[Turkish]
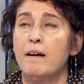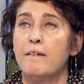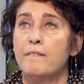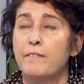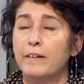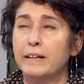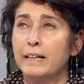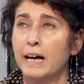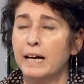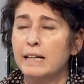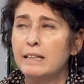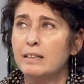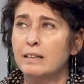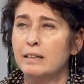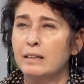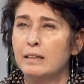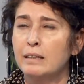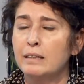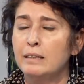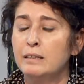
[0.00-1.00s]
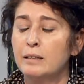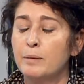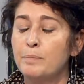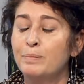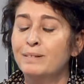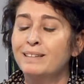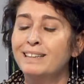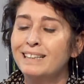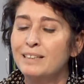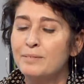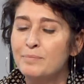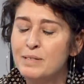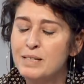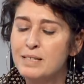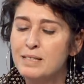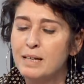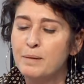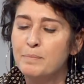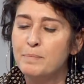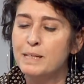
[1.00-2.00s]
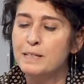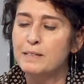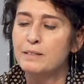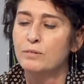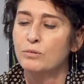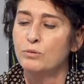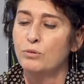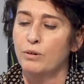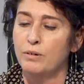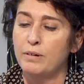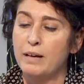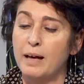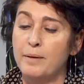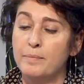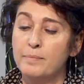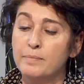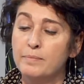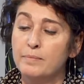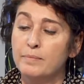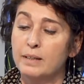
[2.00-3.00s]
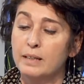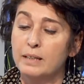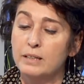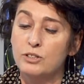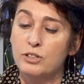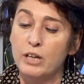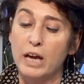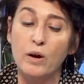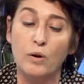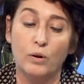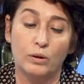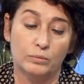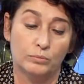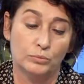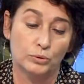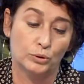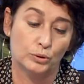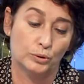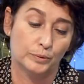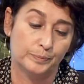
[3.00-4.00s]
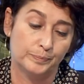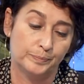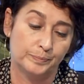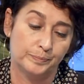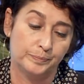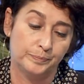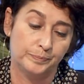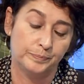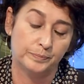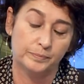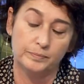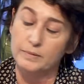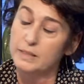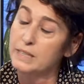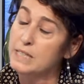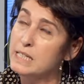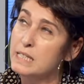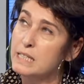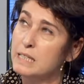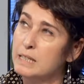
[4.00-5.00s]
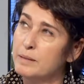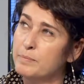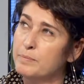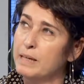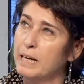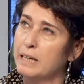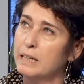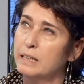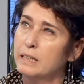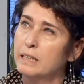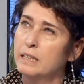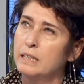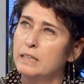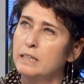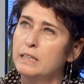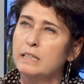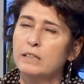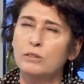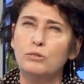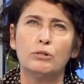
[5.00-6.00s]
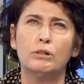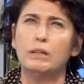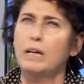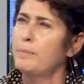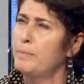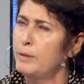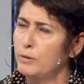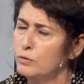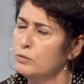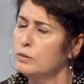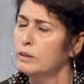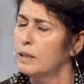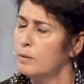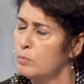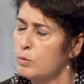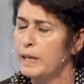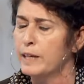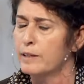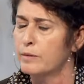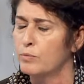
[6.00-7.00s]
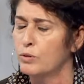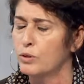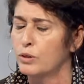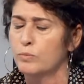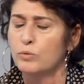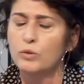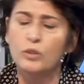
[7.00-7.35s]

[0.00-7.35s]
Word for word: Fakat e, yapılarımızda bir dönem şey olmuş Hmm, nasıl diyeyim yani kirlilik diyorlar ben onu kabul etmiyorum.